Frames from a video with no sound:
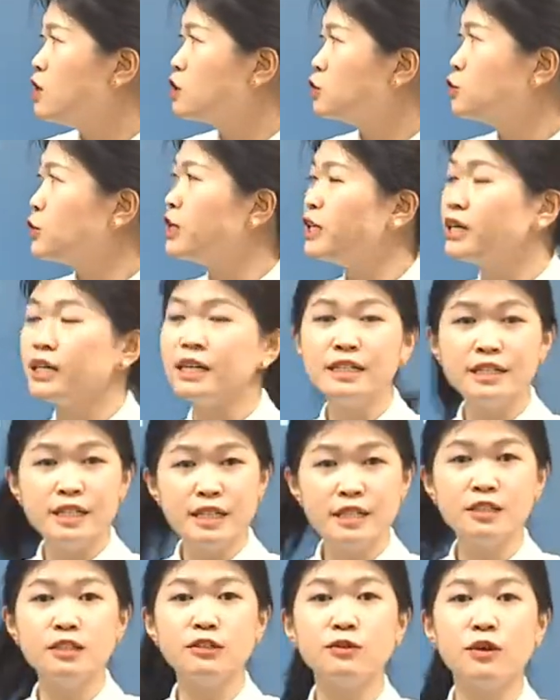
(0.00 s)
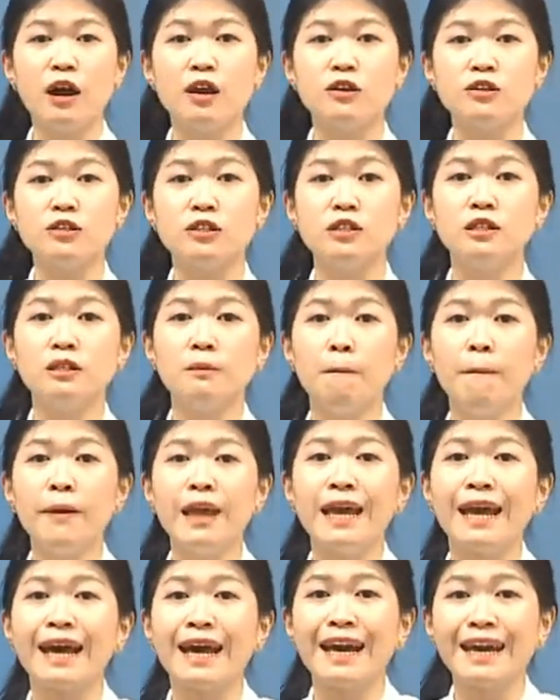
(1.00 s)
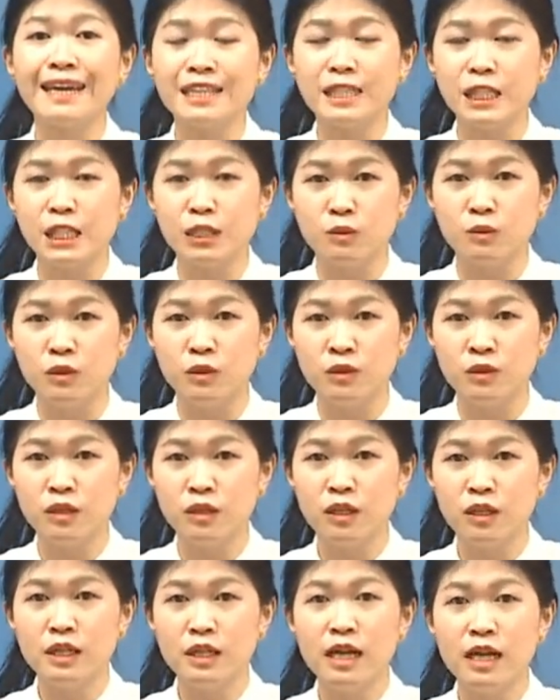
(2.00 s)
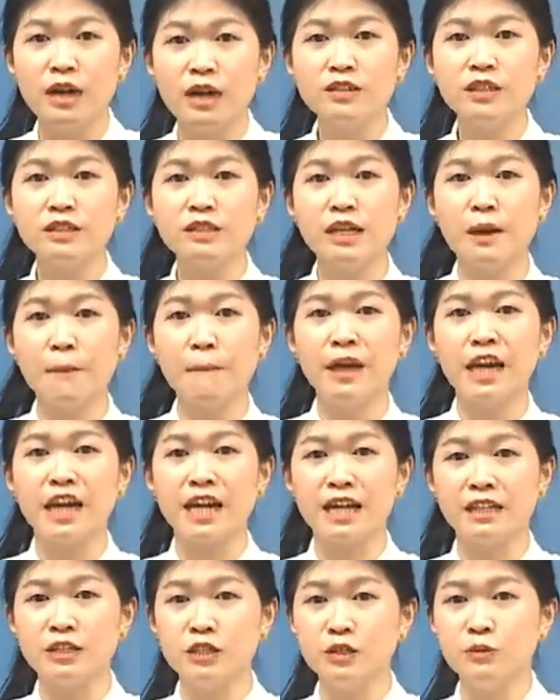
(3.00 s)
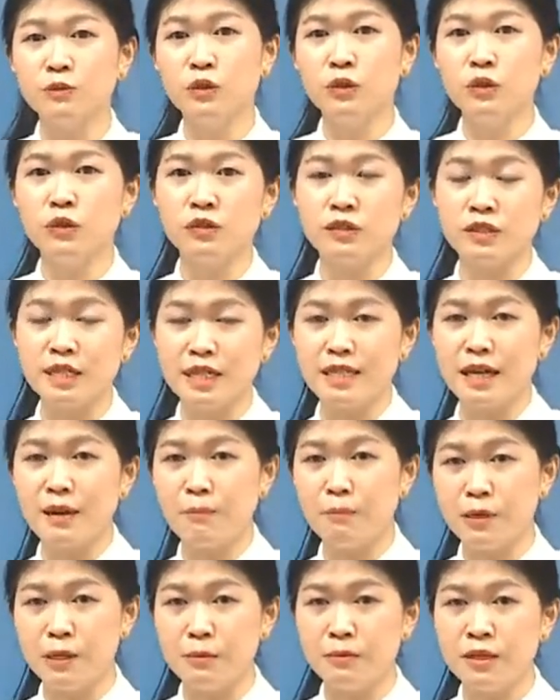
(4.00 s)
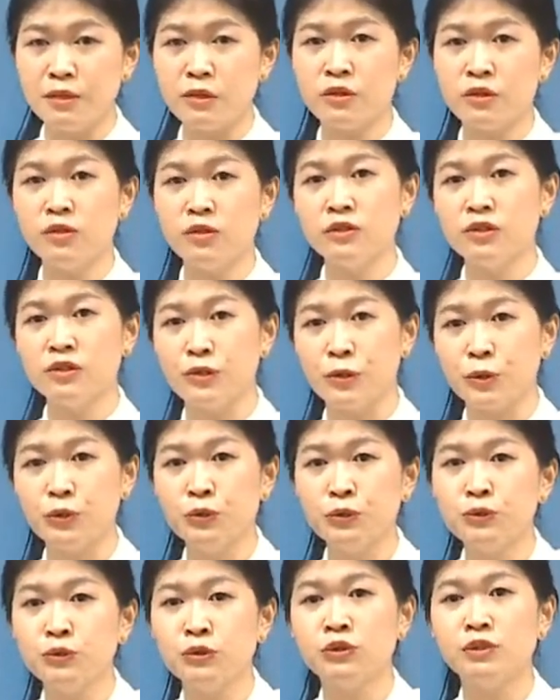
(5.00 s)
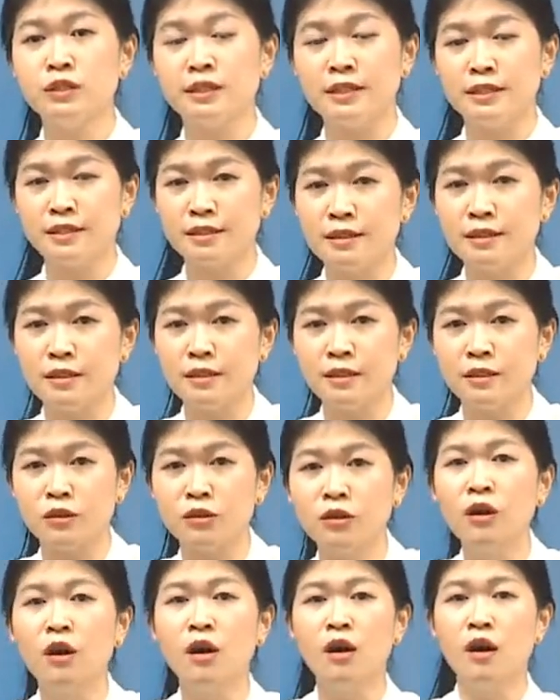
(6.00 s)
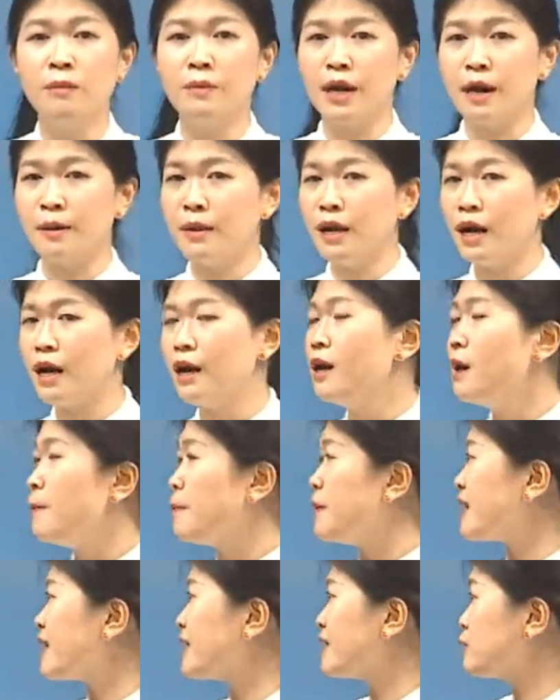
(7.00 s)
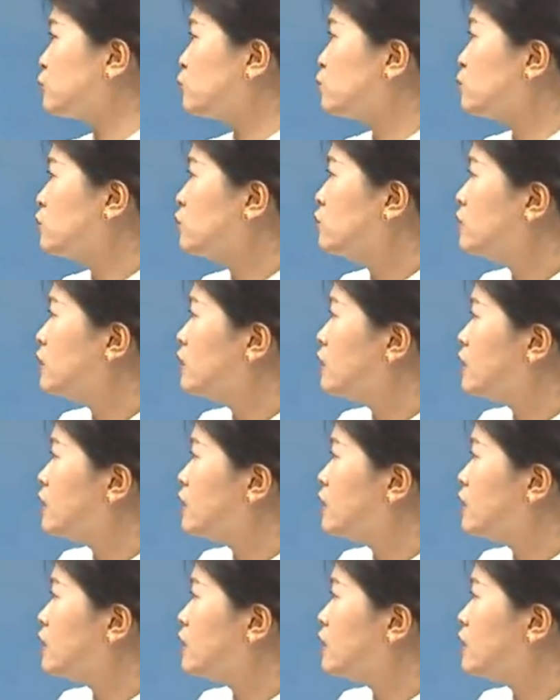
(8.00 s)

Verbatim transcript: 所以先记住二十是 b i h e s i m o 然后剩下 b e h e s x i mo，或者再加 primero，segundo，tercero，bla bla beheixi mo，